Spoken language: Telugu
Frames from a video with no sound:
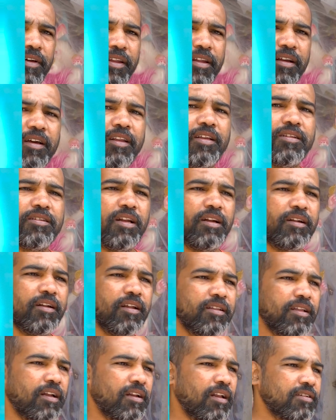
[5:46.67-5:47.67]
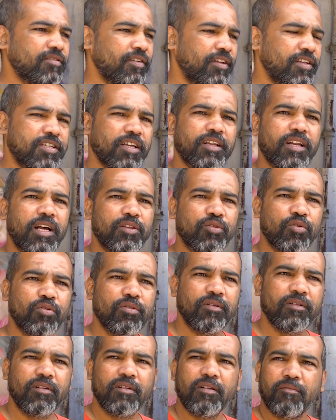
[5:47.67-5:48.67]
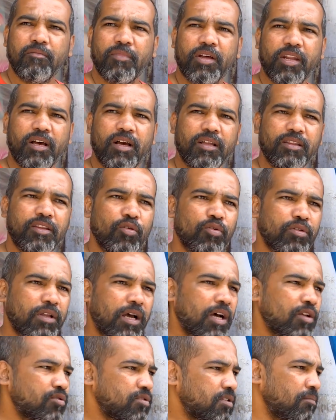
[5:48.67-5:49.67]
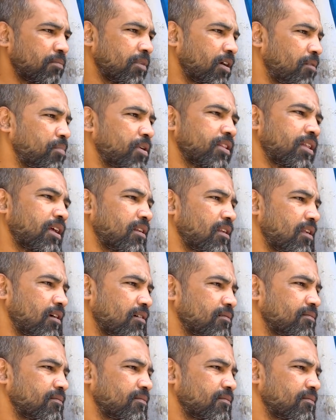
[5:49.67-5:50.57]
వేరే గణేష్లు అంటే దాంట్లో ఫినిషింగ్ రాదు మన అది ఆ ఉత్సాహం కనిపి దాంట్లో